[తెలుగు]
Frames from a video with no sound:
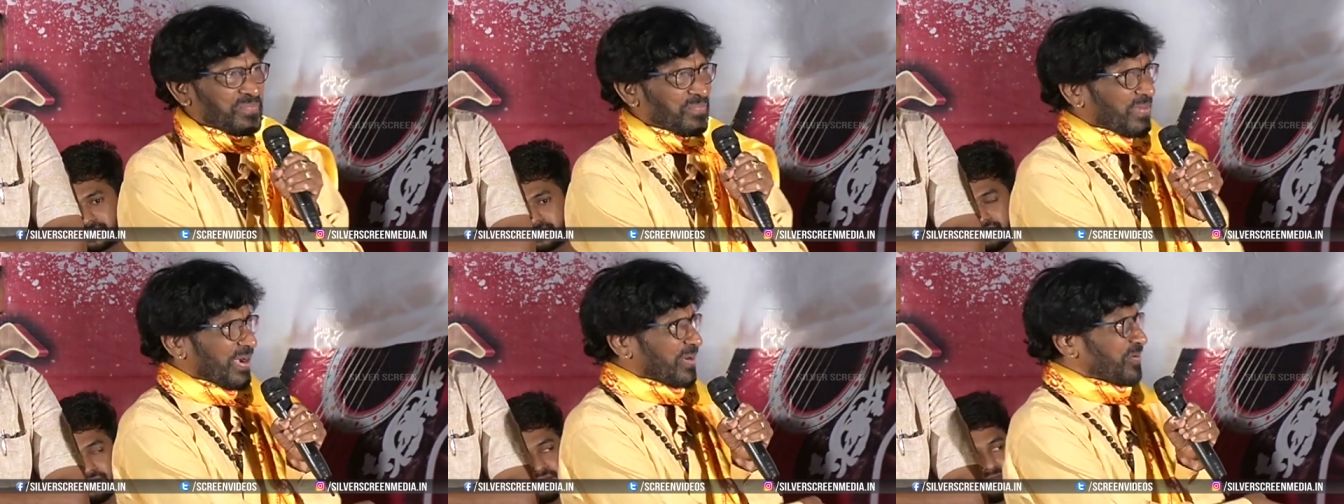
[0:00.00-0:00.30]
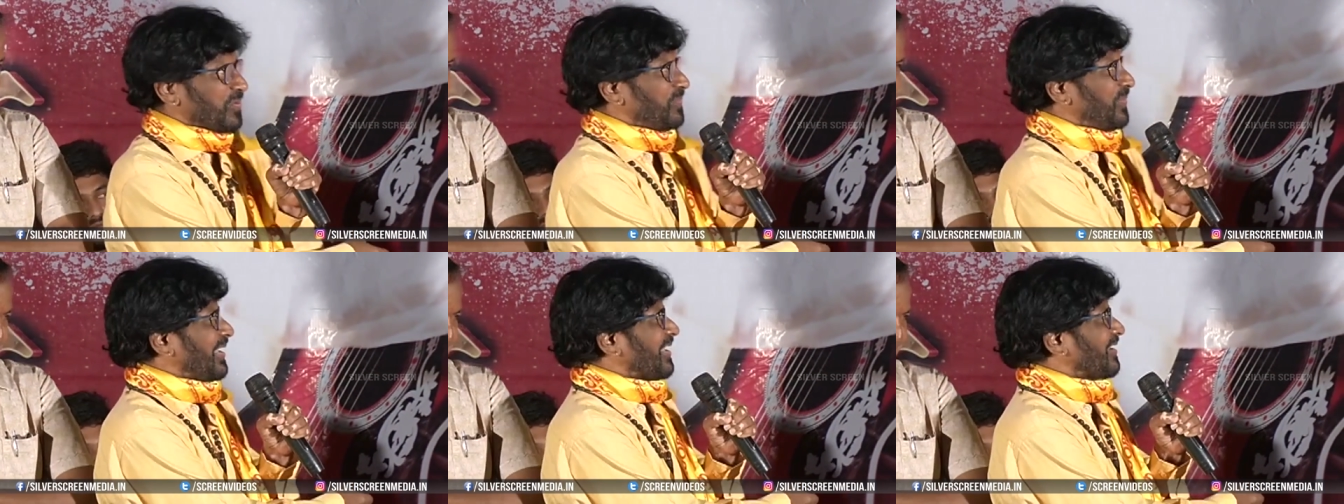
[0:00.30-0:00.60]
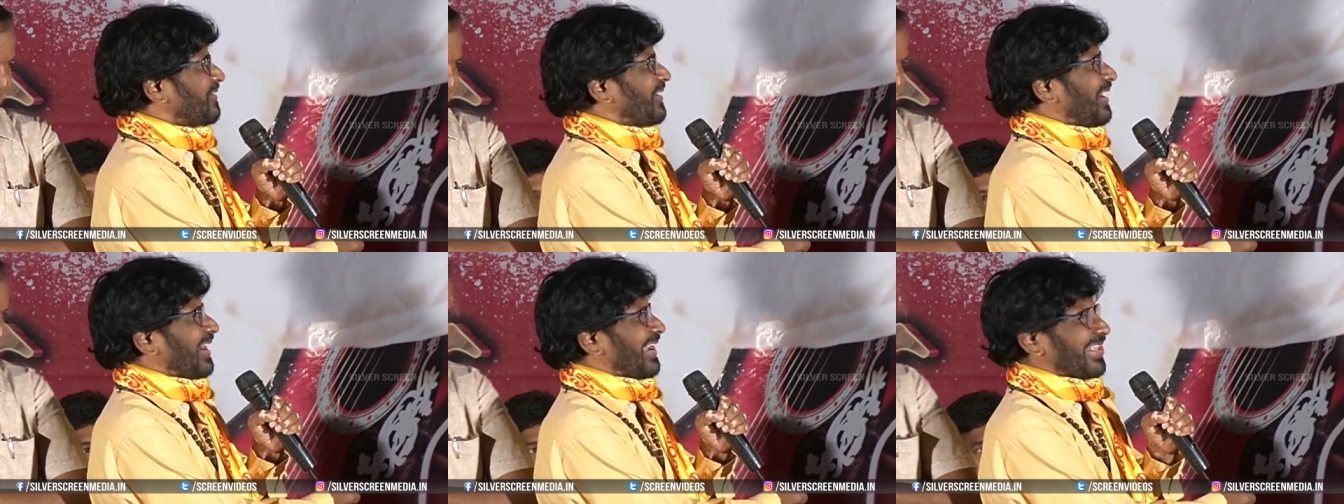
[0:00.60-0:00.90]
మా కుబేర
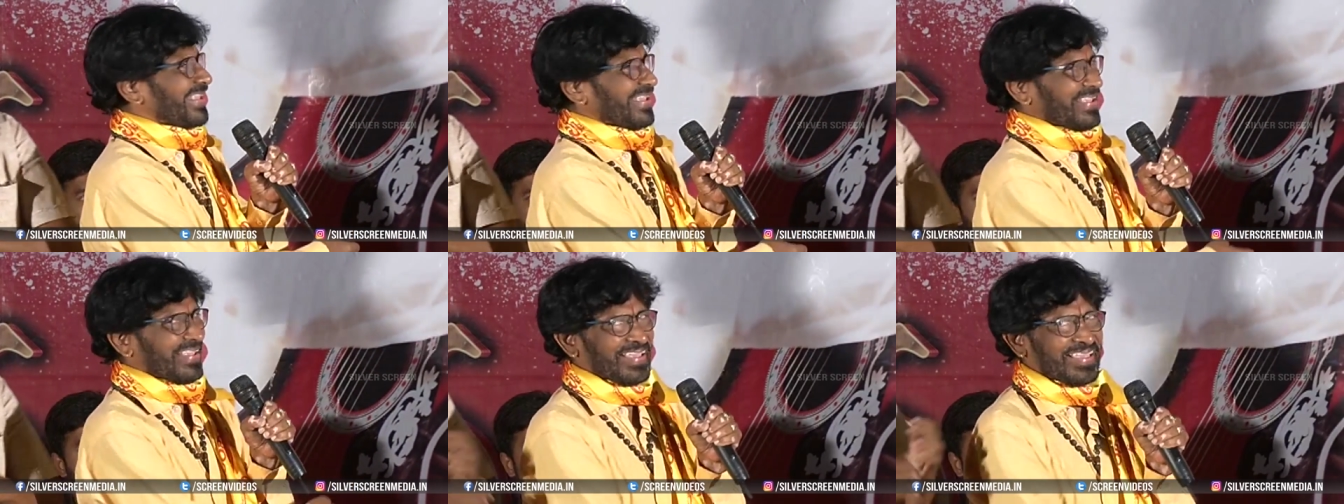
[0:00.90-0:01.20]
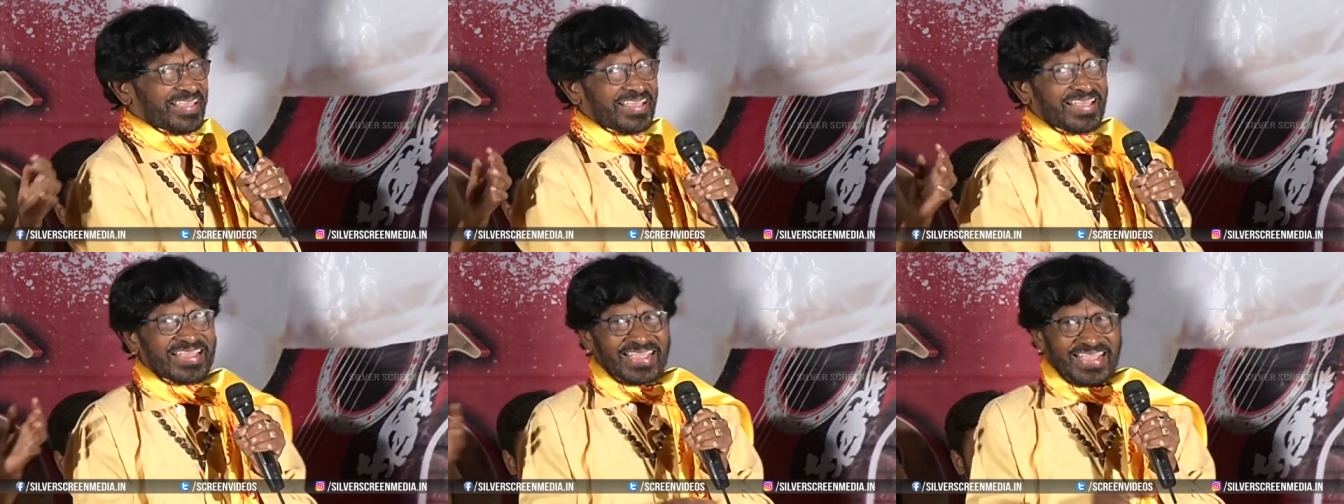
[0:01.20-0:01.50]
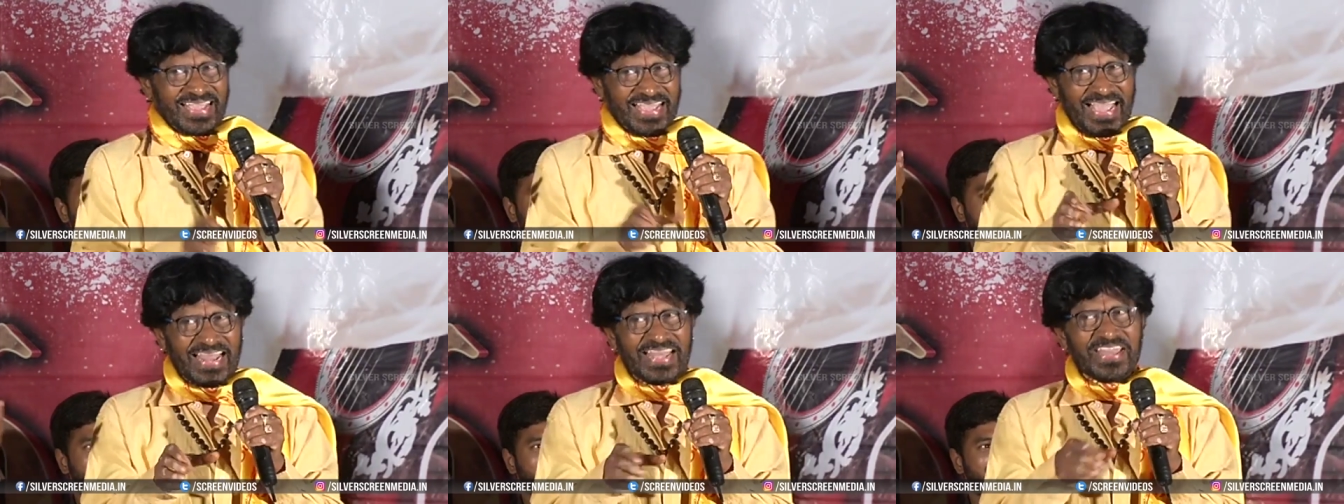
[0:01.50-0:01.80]
వాళ్ళకి
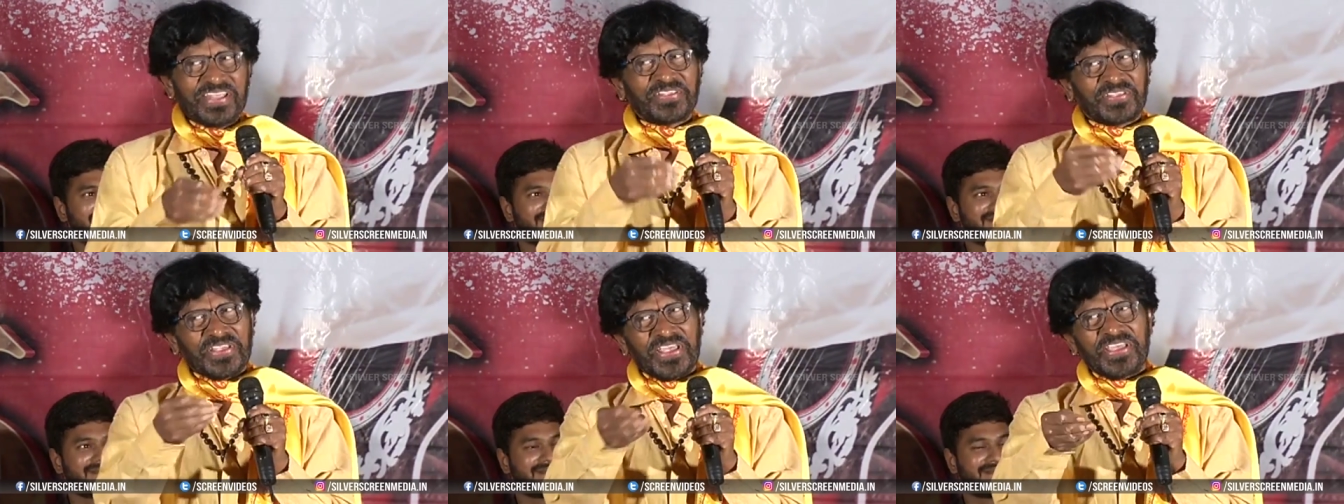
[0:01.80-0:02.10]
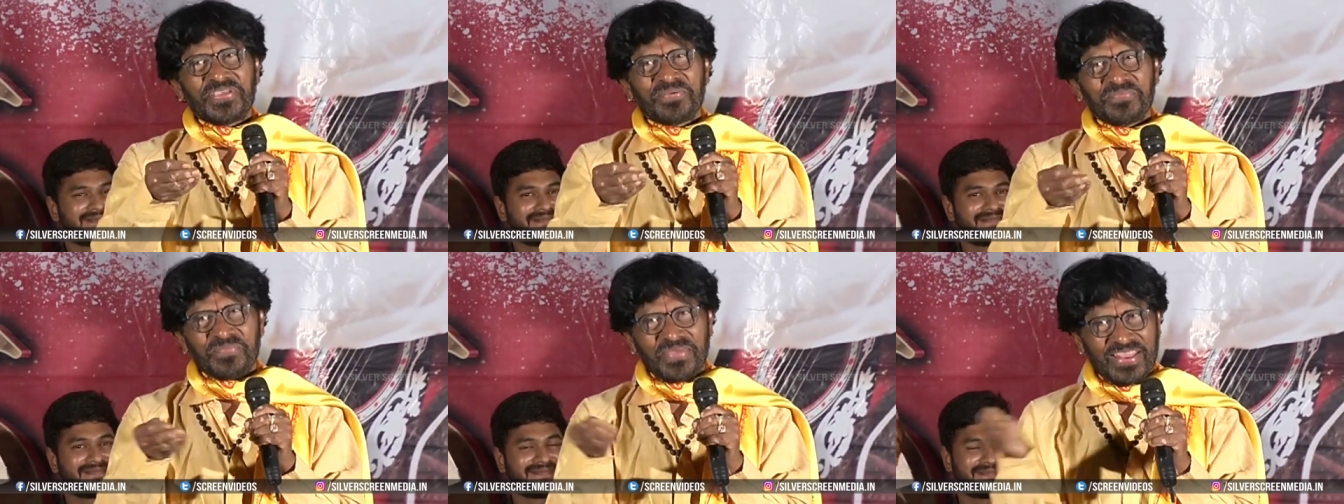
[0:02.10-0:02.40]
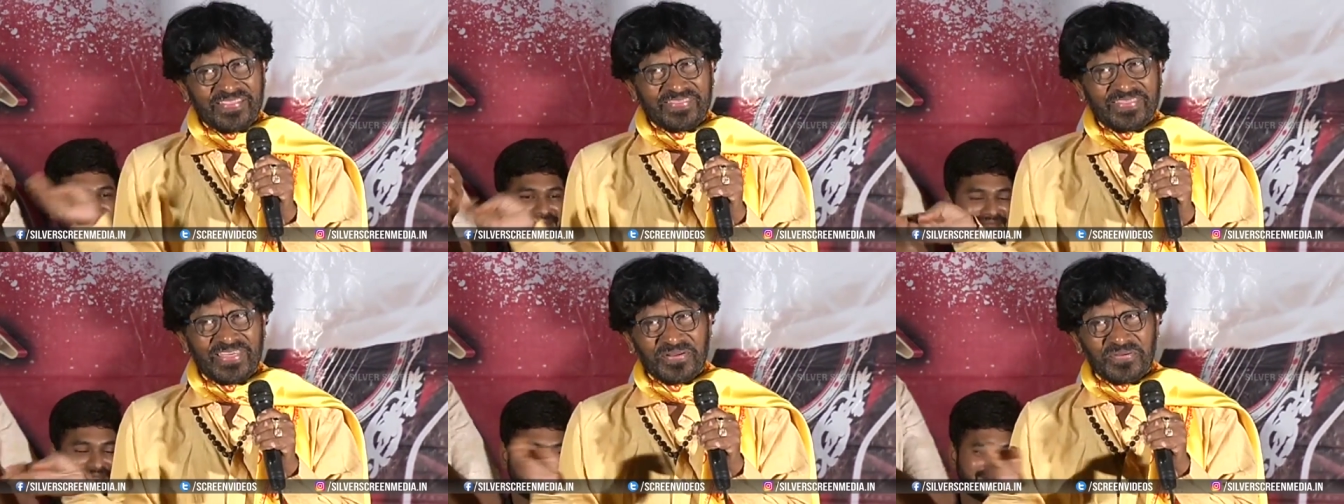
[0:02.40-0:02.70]
కలిసి
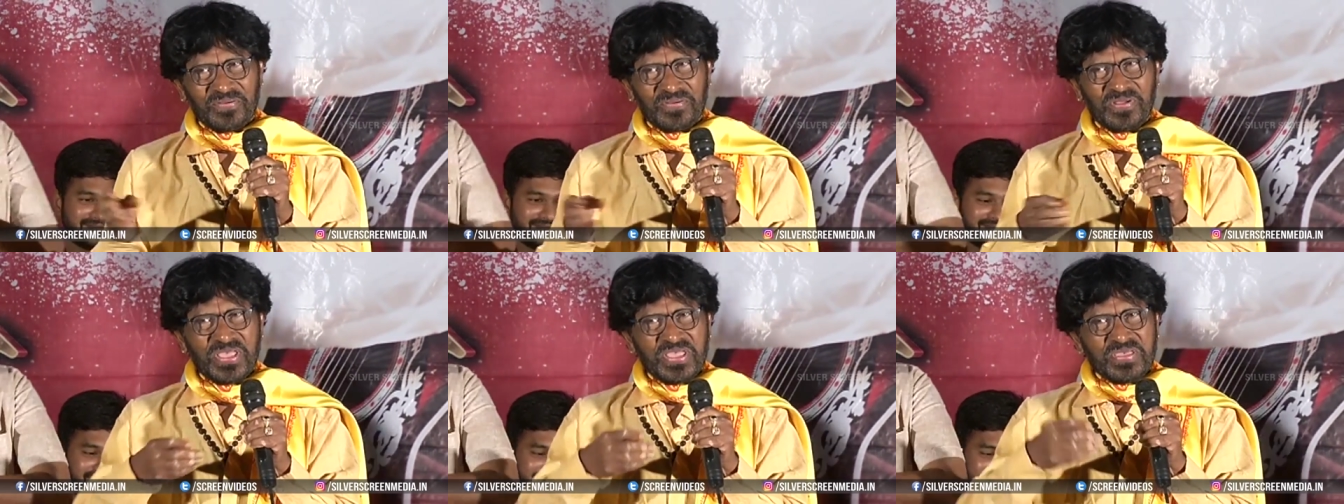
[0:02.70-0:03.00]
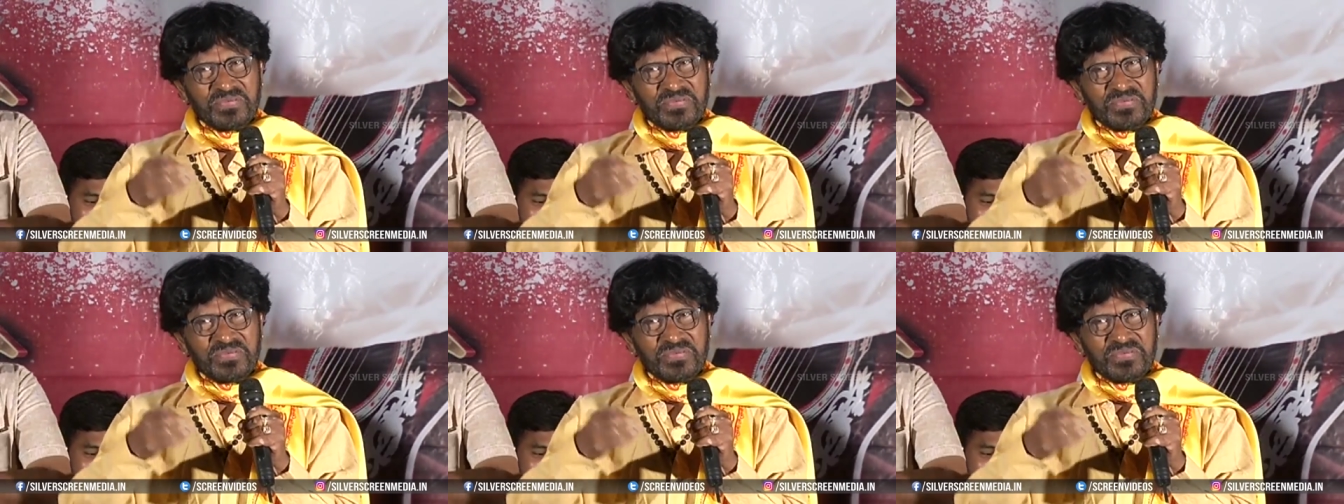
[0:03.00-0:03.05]
మీరిద్దరూ